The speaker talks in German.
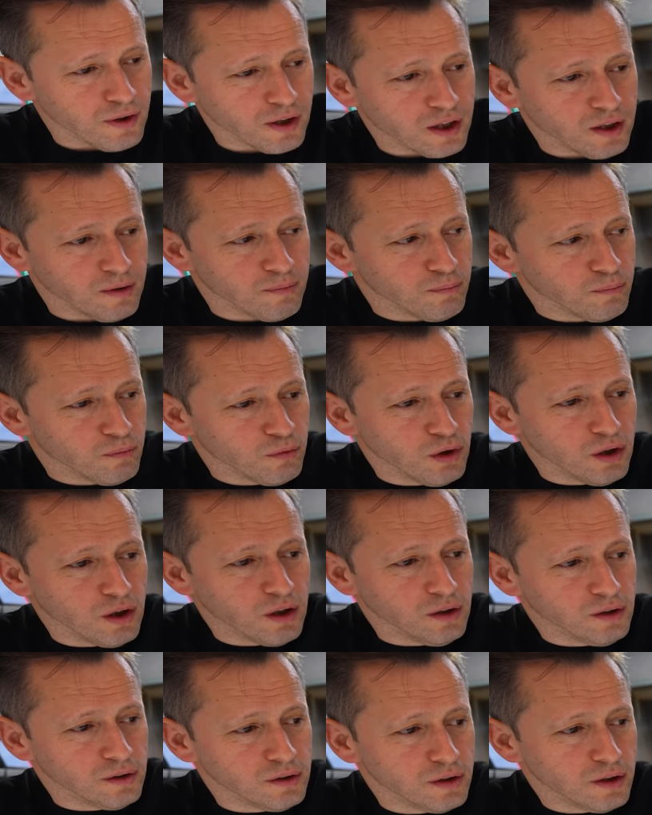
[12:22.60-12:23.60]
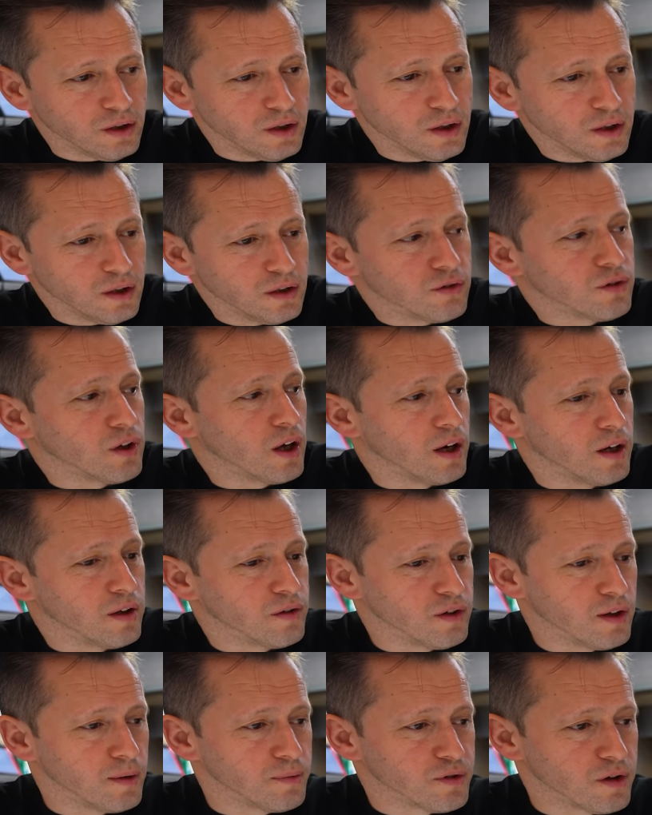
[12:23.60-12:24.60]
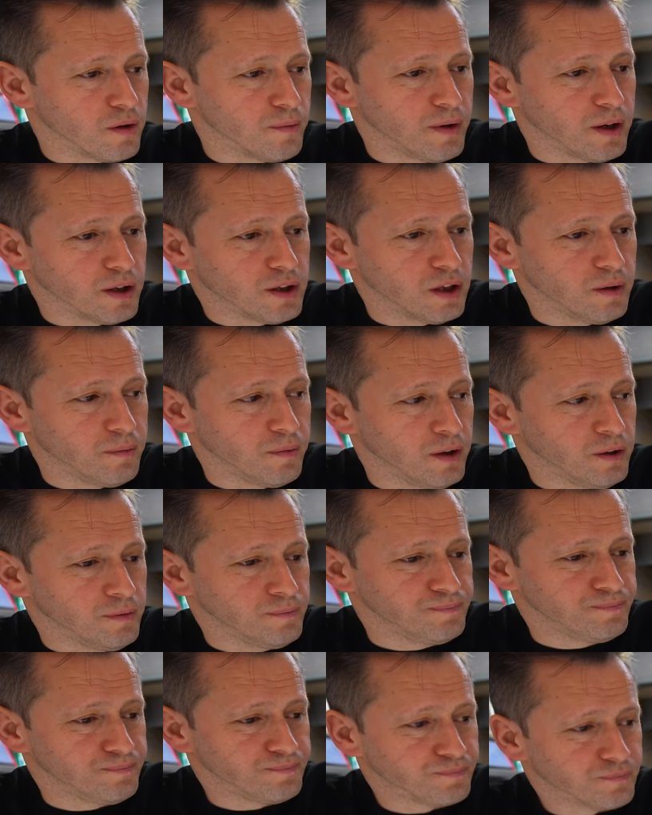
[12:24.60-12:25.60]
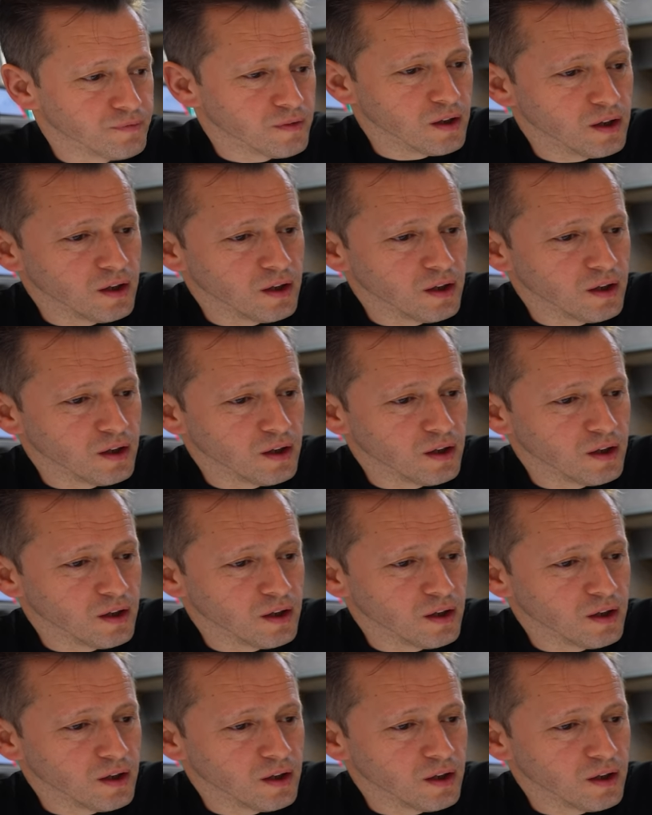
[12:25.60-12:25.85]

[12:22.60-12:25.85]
wir geben Mühe, ist alles selbst gemacht immer. Ja.